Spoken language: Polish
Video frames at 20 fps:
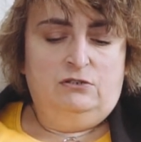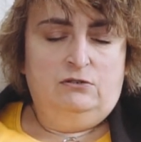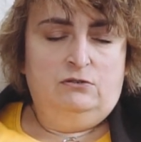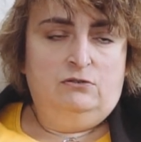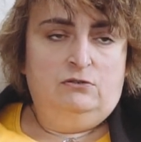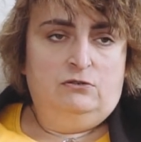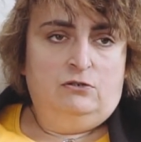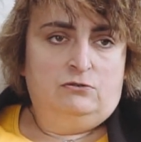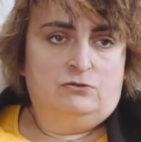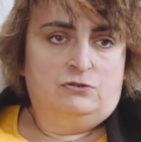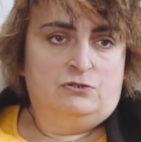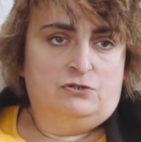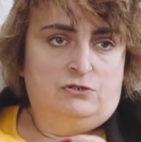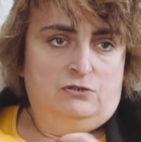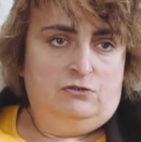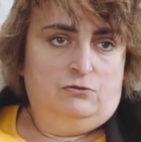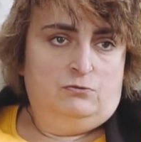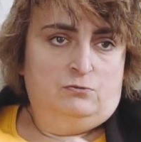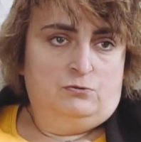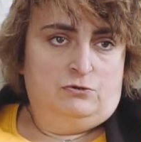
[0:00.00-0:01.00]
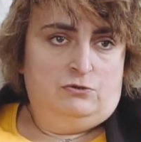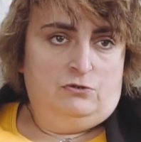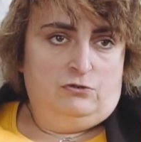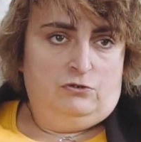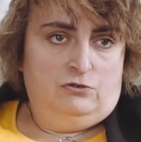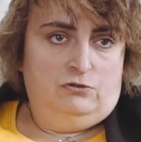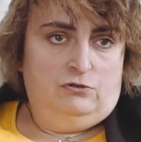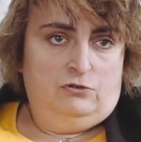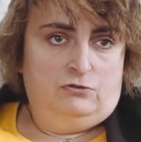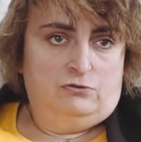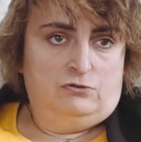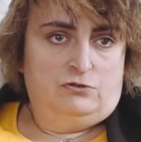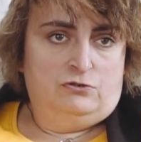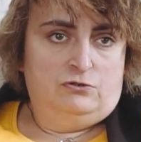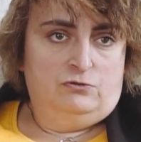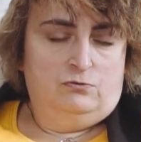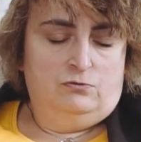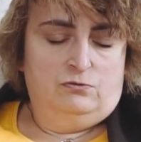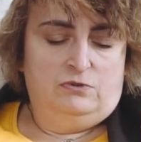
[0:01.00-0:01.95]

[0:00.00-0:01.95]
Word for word: inności i różnorodności,